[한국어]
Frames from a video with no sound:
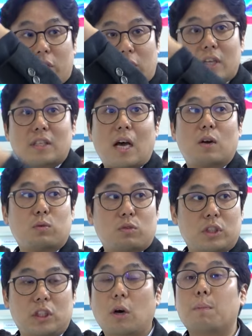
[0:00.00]
이렇게
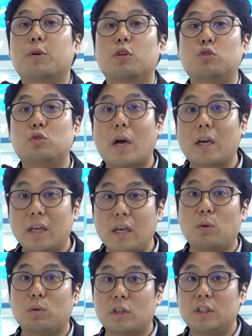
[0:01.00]
쌓아놓든지 옆으로 쫙
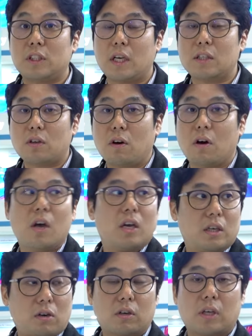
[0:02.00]
해놓든지 해서
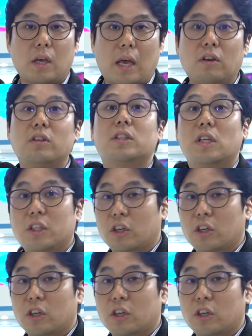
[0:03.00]
이렇게 에너지를